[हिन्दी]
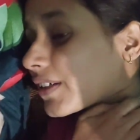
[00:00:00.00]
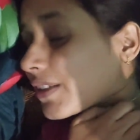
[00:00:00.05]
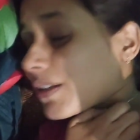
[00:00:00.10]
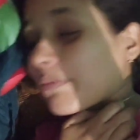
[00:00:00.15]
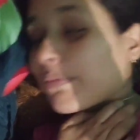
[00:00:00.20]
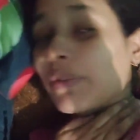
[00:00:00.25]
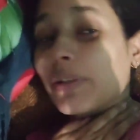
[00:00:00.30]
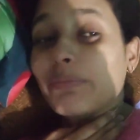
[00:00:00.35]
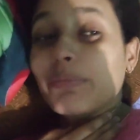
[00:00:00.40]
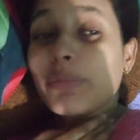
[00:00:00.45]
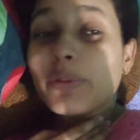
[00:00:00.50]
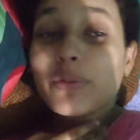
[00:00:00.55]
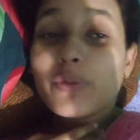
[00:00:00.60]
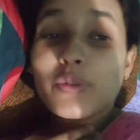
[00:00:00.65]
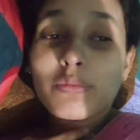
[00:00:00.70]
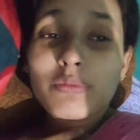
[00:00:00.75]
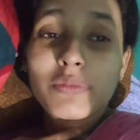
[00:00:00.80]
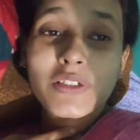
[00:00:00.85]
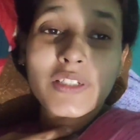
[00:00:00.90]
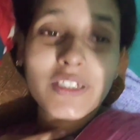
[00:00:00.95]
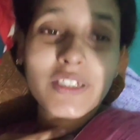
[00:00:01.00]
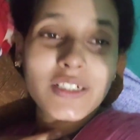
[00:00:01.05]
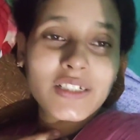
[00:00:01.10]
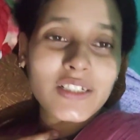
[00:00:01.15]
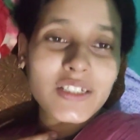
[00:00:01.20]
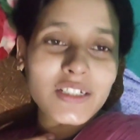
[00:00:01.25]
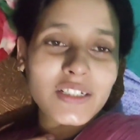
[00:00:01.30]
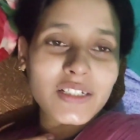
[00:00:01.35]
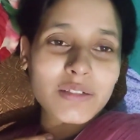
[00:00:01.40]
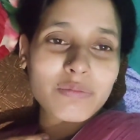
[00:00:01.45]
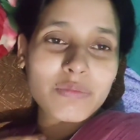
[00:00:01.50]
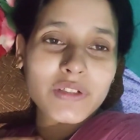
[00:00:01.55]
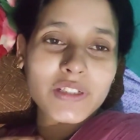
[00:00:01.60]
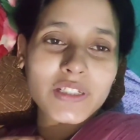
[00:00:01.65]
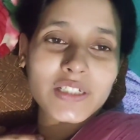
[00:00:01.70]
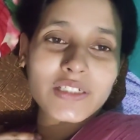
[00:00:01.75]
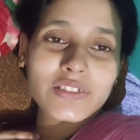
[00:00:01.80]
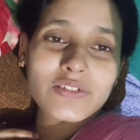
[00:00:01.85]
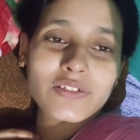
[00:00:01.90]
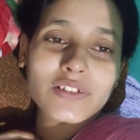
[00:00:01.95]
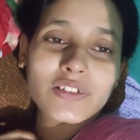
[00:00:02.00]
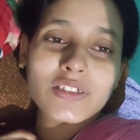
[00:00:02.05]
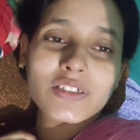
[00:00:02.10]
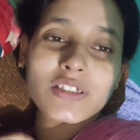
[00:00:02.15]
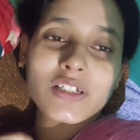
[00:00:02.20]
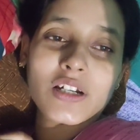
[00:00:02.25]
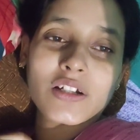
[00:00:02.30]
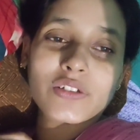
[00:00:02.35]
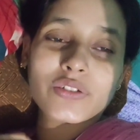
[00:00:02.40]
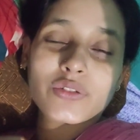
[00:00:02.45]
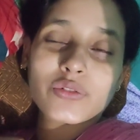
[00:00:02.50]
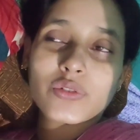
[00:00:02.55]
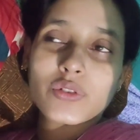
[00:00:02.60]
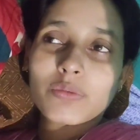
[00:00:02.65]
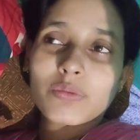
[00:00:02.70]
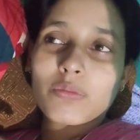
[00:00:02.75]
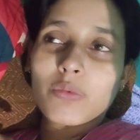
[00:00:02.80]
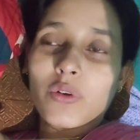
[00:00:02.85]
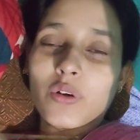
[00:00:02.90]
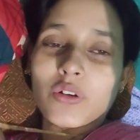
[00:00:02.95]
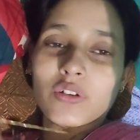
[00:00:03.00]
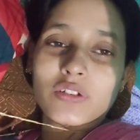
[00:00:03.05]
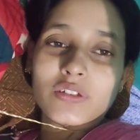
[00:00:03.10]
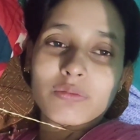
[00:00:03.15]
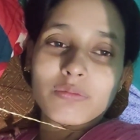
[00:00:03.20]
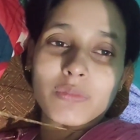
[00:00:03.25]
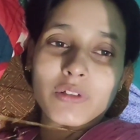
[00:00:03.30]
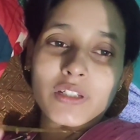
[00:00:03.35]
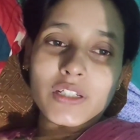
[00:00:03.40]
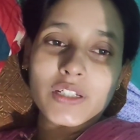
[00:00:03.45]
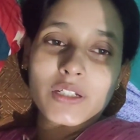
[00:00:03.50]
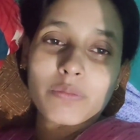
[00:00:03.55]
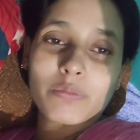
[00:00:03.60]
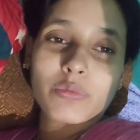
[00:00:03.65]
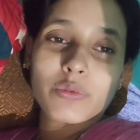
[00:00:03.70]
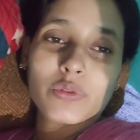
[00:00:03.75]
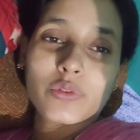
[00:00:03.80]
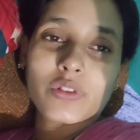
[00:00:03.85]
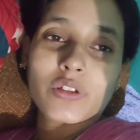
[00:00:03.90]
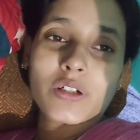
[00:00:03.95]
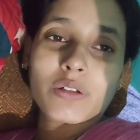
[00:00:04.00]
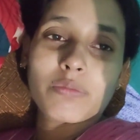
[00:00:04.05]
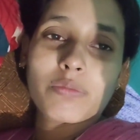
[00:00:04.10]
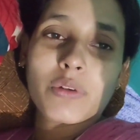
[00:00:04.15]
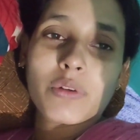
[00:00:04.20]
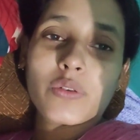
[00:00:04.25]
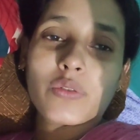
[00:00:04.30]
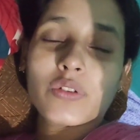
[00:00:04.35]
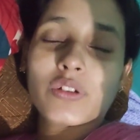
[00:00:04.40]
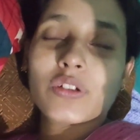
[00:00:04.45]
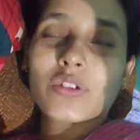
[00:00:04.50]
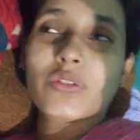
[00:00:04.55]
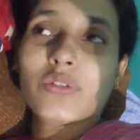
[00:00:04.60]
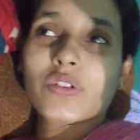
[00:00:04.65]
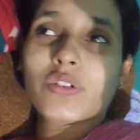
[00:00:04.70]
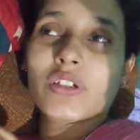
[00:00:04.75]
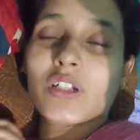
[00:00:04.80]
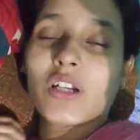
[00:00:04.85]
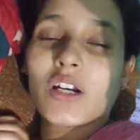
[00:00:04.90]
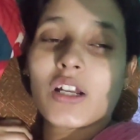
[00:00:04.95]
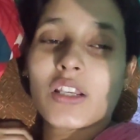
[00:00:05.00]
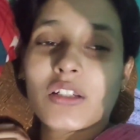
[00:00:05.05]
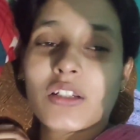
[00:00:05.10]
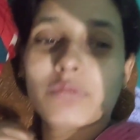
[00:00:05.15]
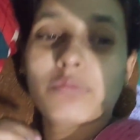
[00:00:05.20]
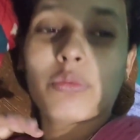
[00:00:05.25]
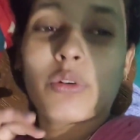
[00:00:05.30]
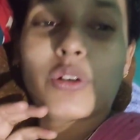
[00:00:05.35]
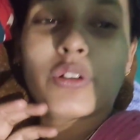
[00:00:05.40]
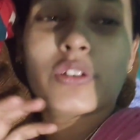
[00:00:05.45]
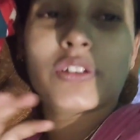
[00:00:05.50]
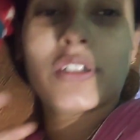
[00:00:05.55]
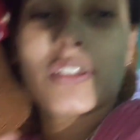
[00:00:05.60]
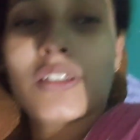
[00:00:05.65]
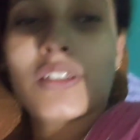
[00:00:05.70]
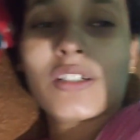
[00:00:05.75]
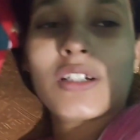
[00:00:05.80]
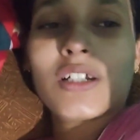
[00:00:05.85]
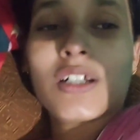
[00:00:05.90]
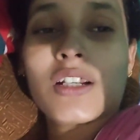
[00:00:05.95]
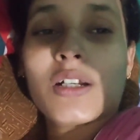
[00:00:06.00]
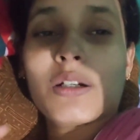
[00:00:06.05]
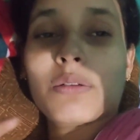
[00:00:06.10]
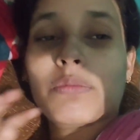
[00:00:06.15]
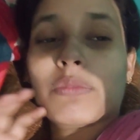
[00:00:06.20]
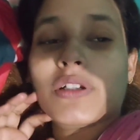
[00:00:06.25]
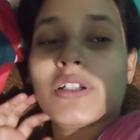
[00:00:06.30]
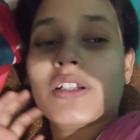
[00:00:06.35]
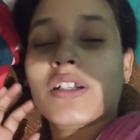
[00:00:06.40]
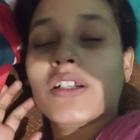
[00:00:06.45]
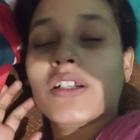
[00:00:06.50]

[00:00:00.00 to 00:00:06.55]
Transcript: तबीयत बिल्कुल भी ठीक नहीं है मेरी इस वजह से आज कोई ब्लॉग्स मैं नहीं अपलोड कर पाऊँगी क्योंकि हालत बहुत ज़्यादा ख़राब है